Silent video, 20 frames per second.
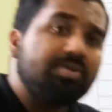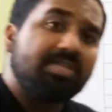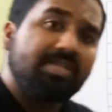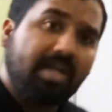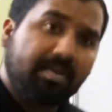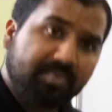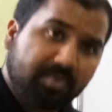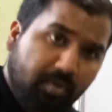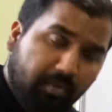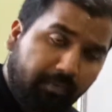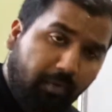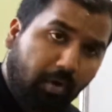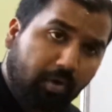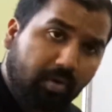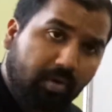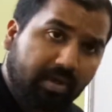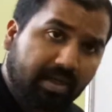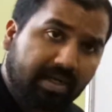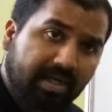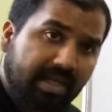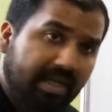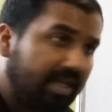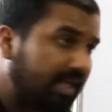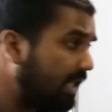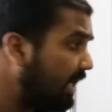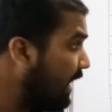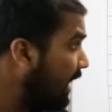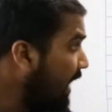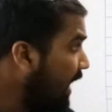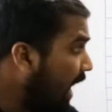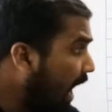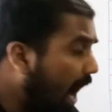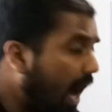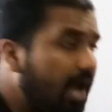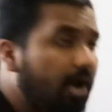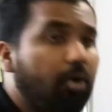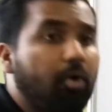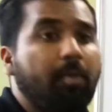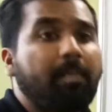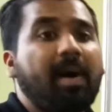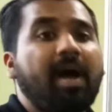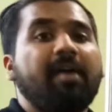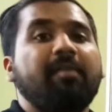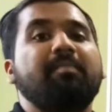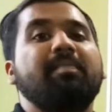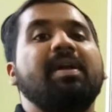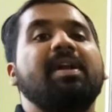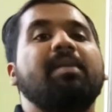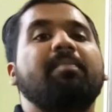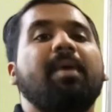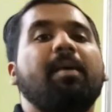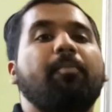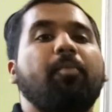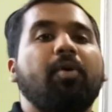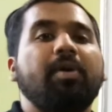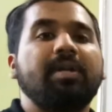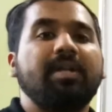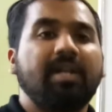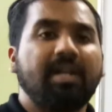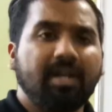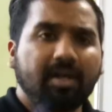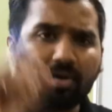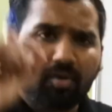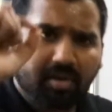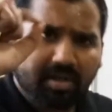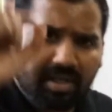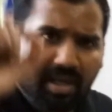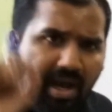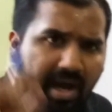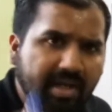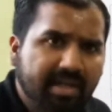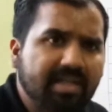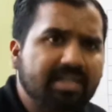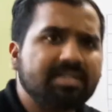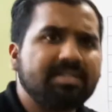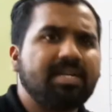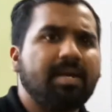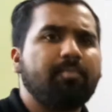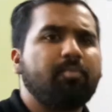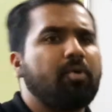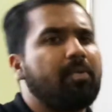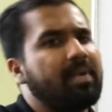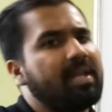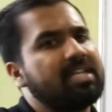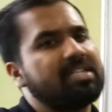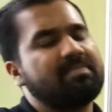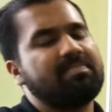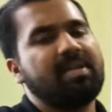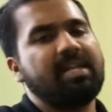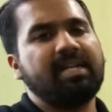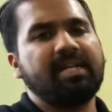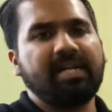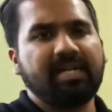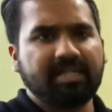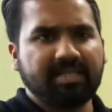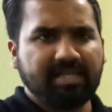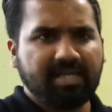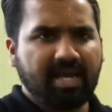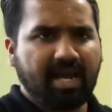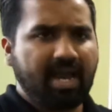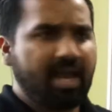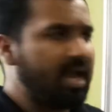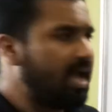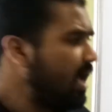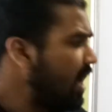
उन स्टेप्स को फॉलो करने के लिए आई होप आई हैव मेड माई पॉइंट क्लियर और ये हर एक स्टेप को मैंने एक्सप्लेन कर दिया है